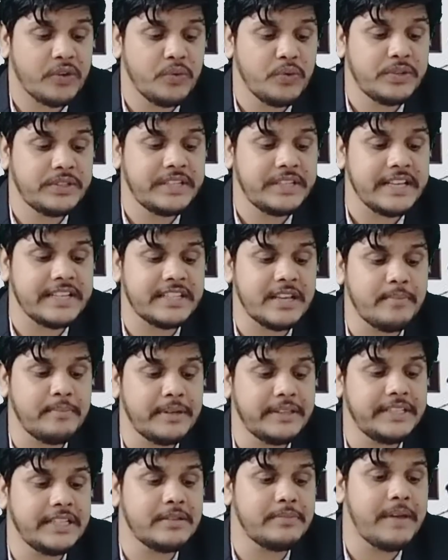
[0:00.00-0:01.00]
उससे
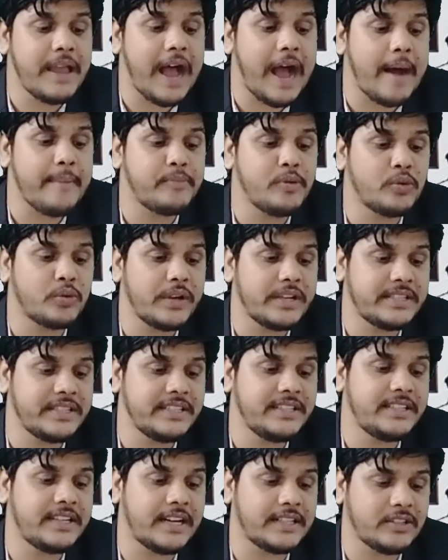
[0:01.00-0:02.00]
संबंधित मैं आप लोग को एक
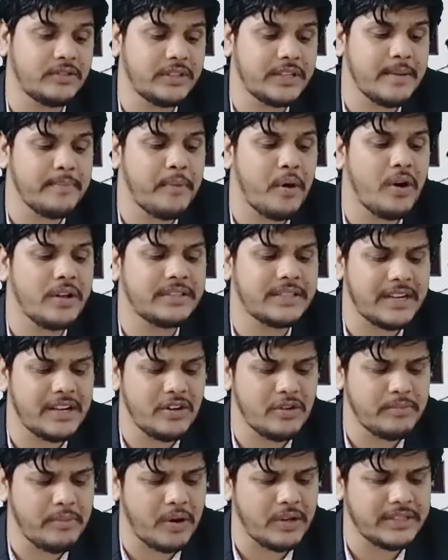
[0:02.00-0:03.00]
चीज़ दिखाता हूँ देखिए बहुत सारे
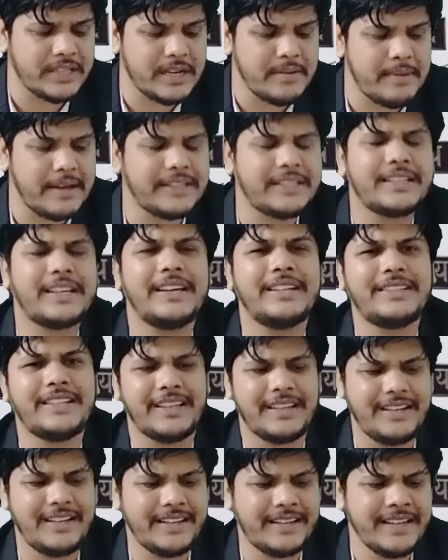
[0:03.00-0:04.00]
लोग बहुत सारी बातें कहते
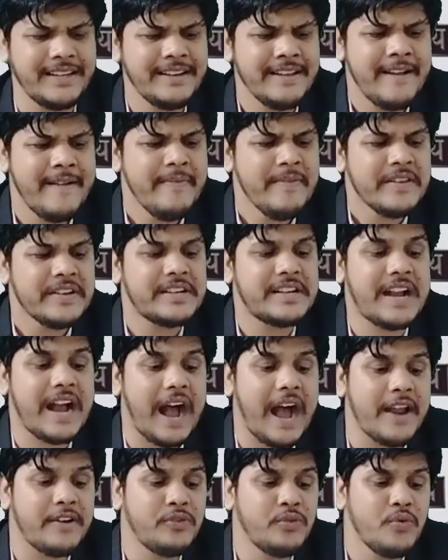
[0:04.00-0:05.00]
हैं लेकिन
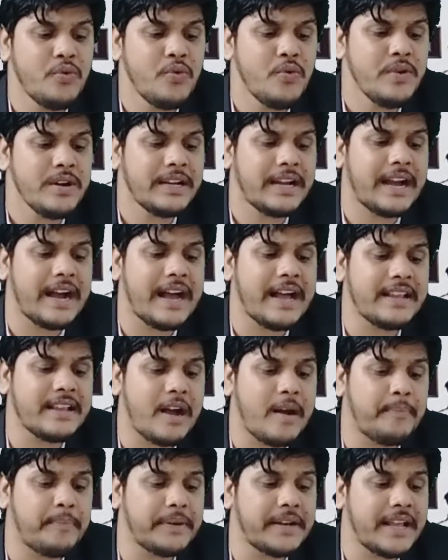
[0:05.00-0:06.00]
कानून का
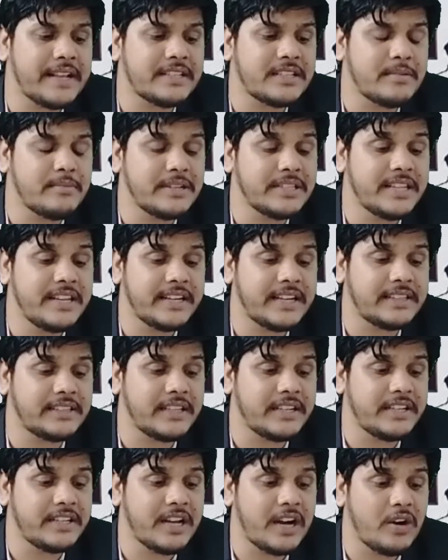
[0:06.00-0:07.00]
अपना समझने का
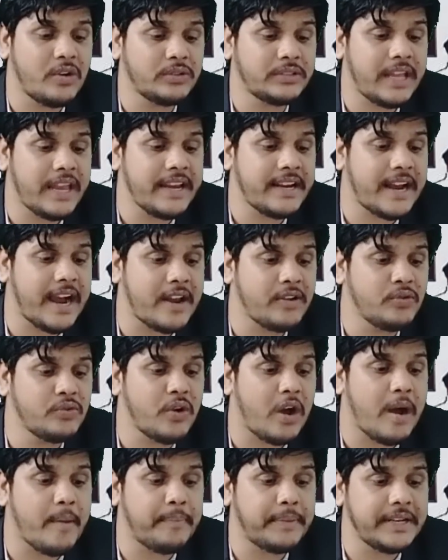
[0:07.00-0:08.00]
तरीका होता है
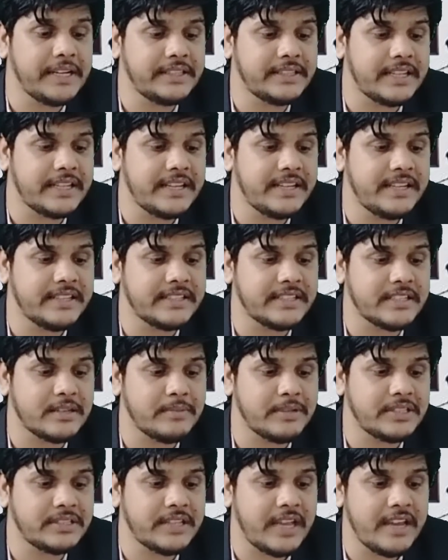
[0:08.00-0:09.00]
कानून अपने तरीके से
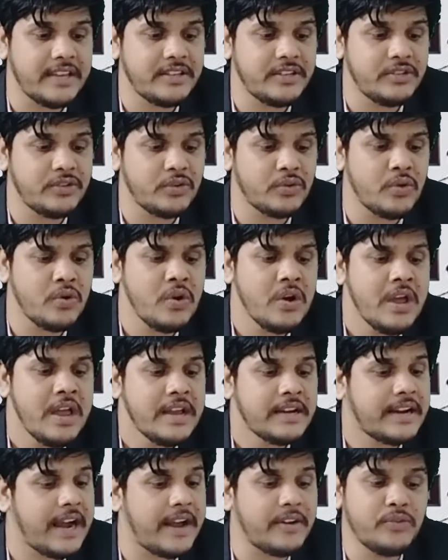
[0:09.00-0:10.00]
समझता है चीज़ों को
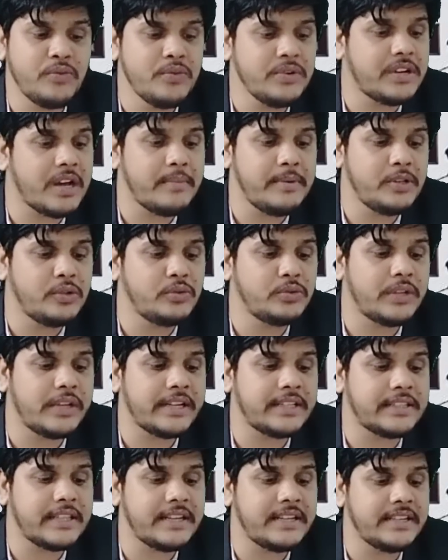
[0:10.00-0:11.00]
कानून कभी दूसरे
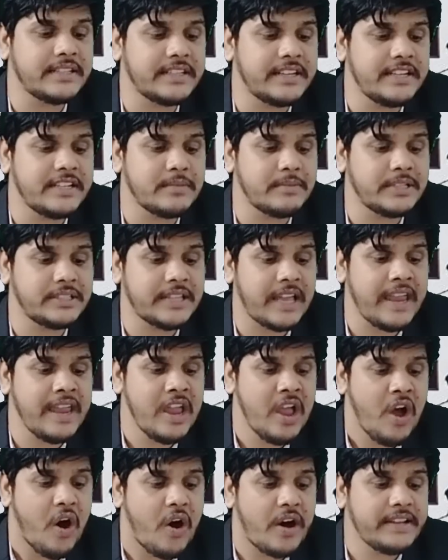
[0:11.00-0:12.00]
के तरीके से नहीं समझता
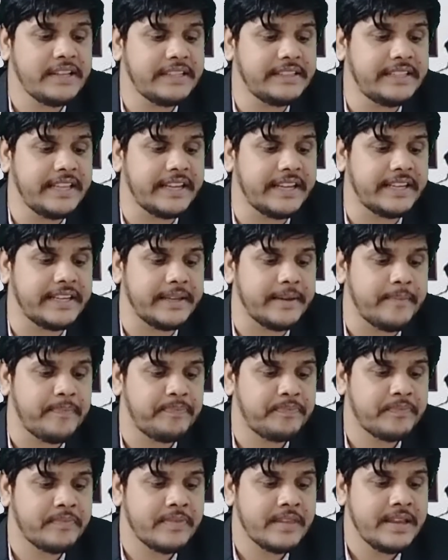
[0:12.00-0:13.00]
है और ये देखिए
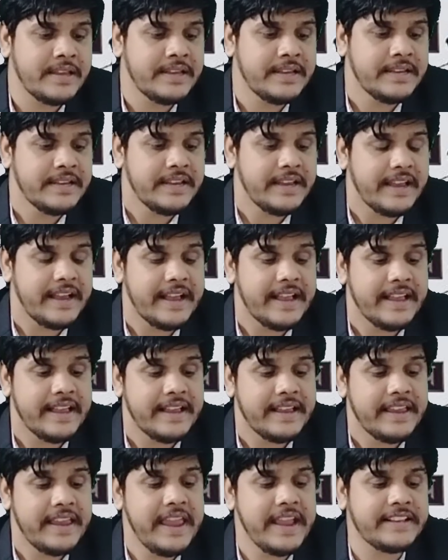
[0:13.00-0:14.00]

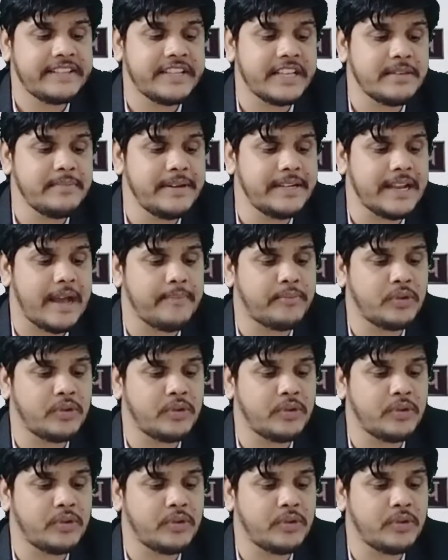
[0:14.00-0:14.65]
एक जजमेंट आपको